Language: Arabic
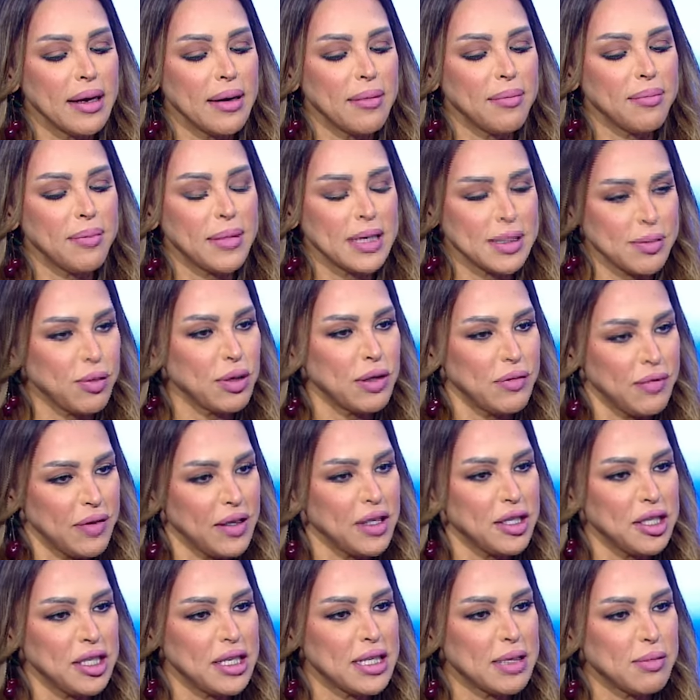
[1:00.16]
مزبوط
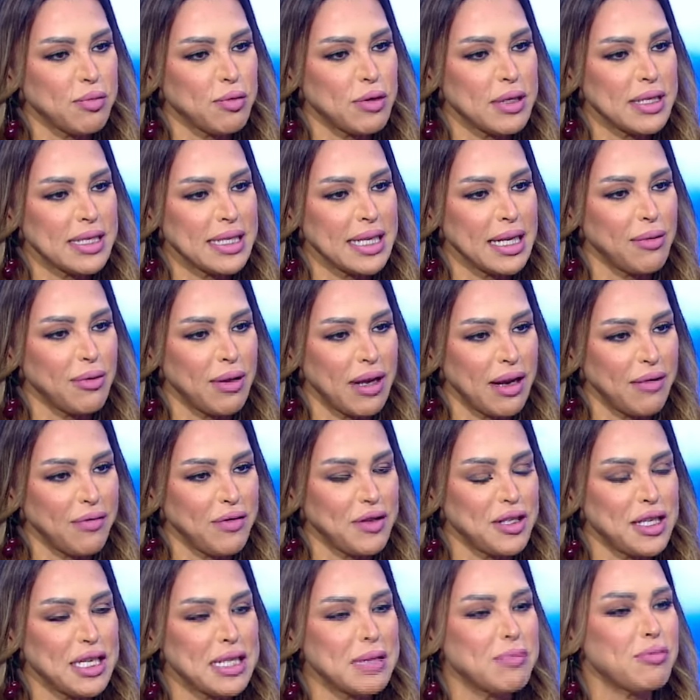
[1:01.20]
في شيء اسمه نسيان ولا
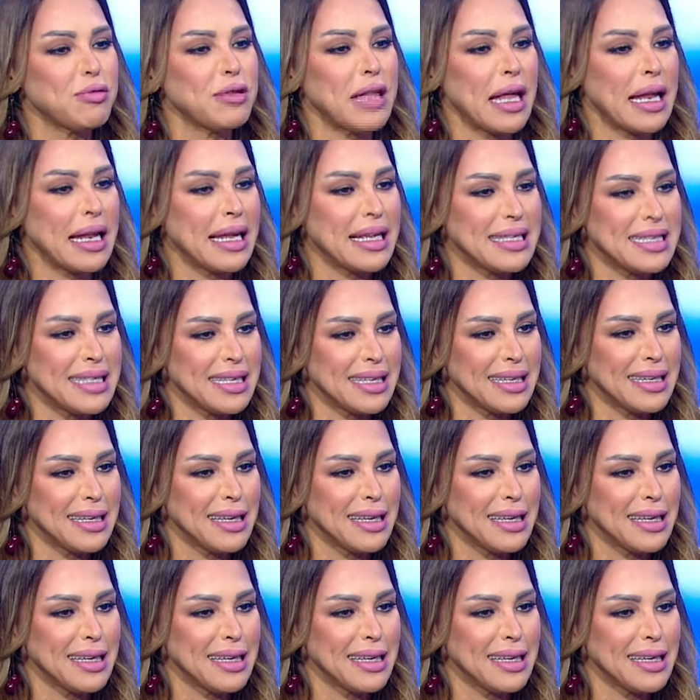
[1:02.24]
في شيء اسمه تناسي